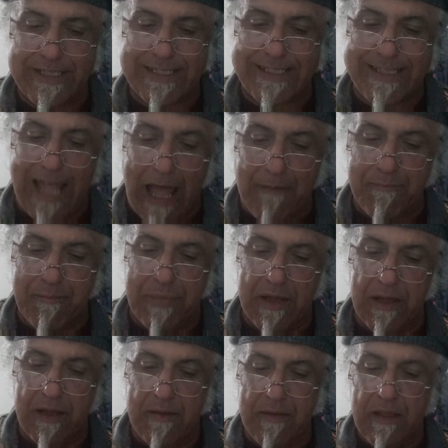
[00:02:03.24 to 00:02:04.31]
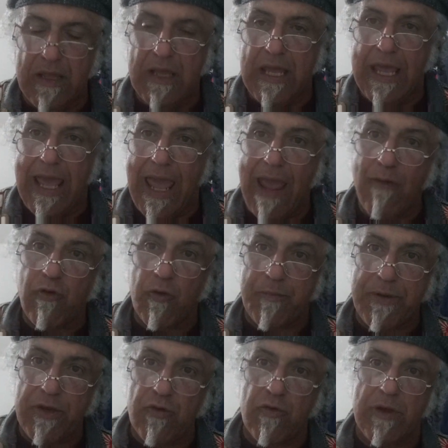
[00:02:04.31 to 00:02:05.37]
Stab, è
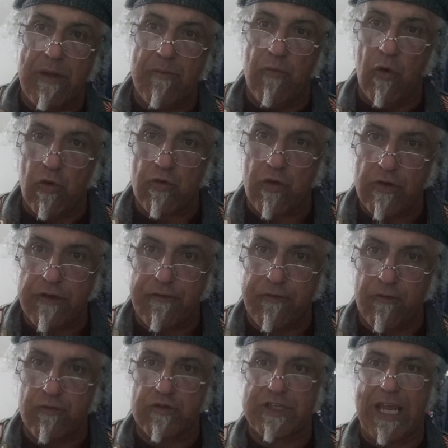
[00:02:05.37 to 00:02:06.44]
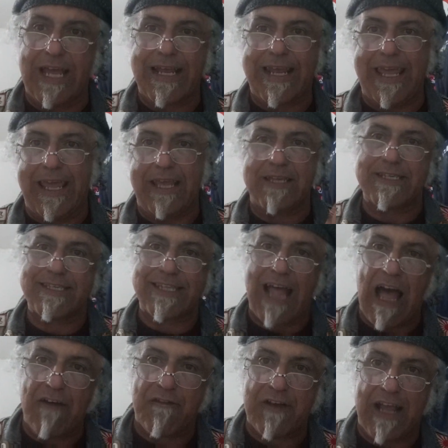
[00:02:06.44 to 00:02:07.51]
un'opinione molto diffusa che
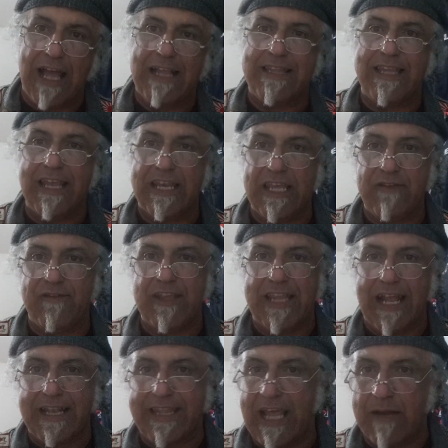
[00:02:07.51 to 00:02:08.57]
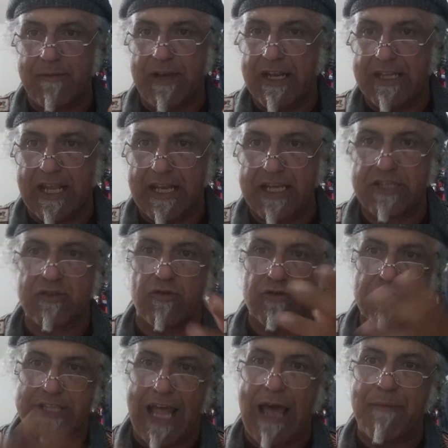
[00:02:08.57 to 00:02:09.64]
Stavka derivi dal termine tedesco
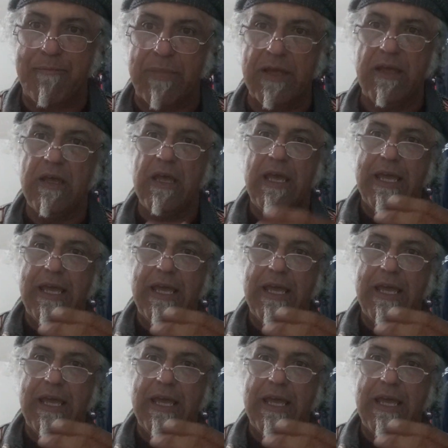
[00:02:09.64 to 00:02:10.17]
Stab,